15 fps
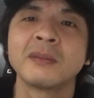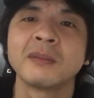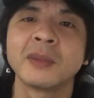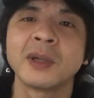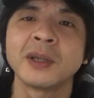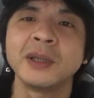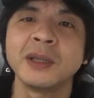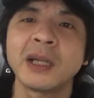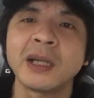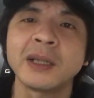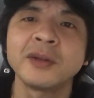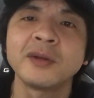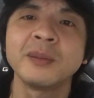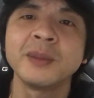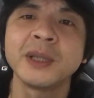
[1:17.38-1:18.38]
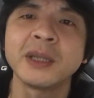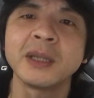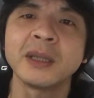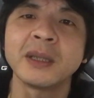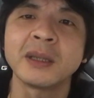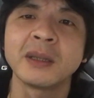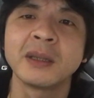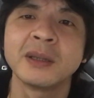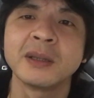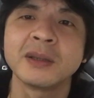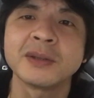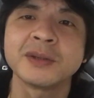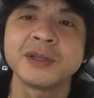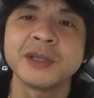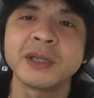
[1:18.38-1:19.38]
まあ、左と右
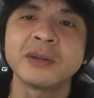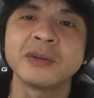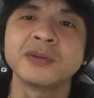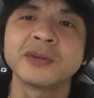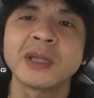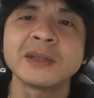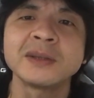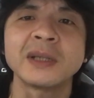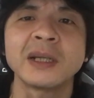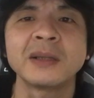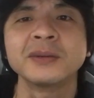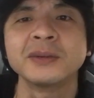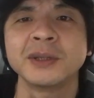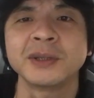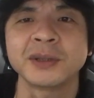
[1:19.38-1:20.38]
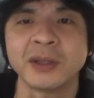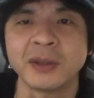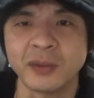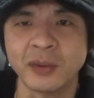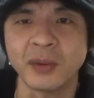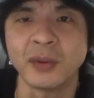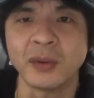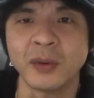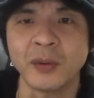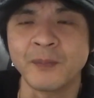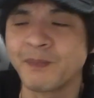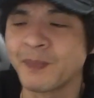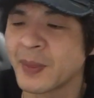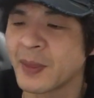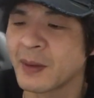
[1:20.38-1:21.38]
スティック2つあるんですけど、
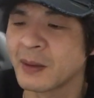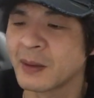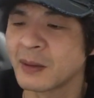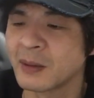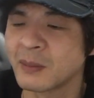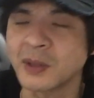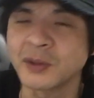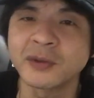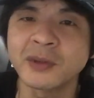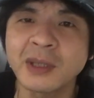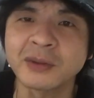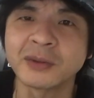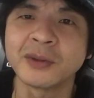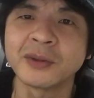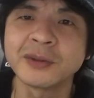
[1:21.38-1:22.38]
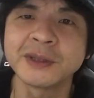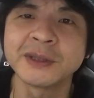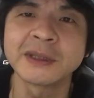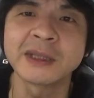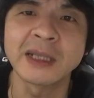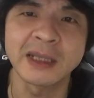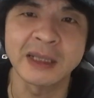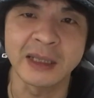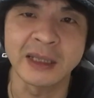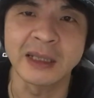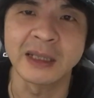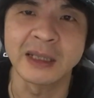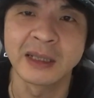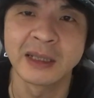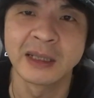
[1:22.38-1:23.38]
まあ、おそらくどっちか
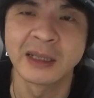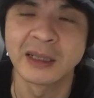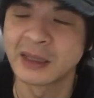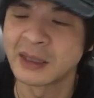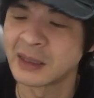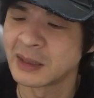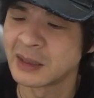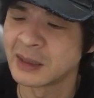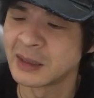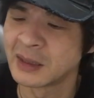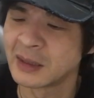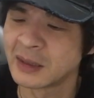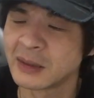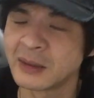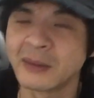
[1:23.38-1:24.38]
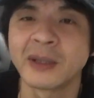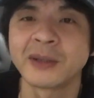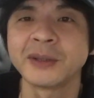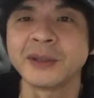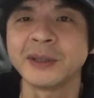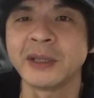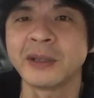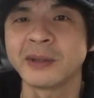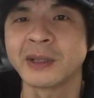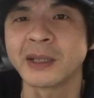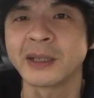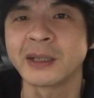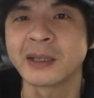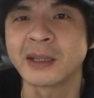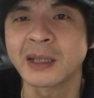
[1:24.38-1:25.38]
が悪いんでは
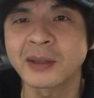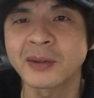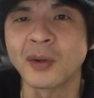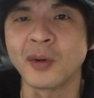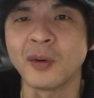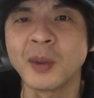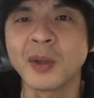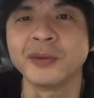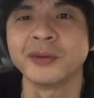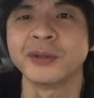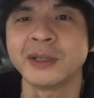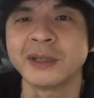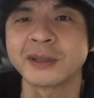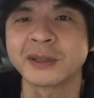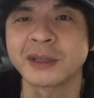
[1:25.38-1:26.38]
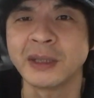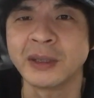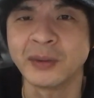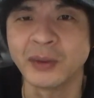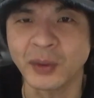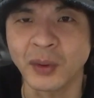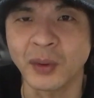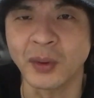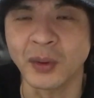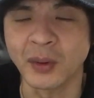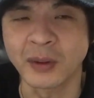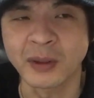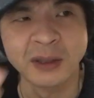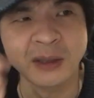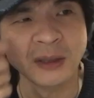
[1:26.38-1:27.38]
ないかと思うんですけ
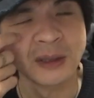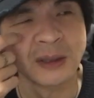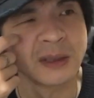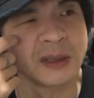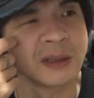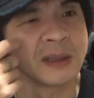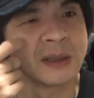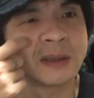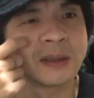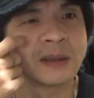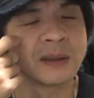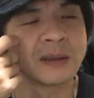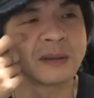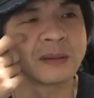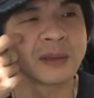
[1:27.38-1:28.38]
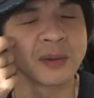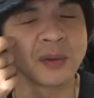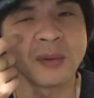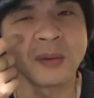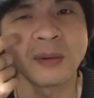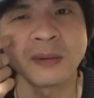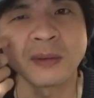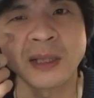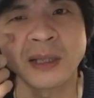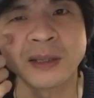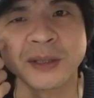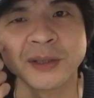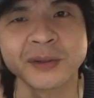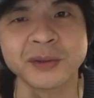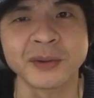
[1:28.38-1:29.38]
どどうな
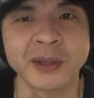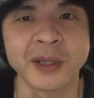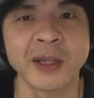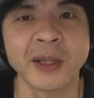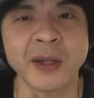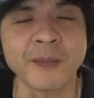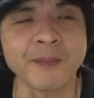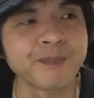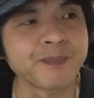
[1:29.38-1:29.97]
んでしょうね。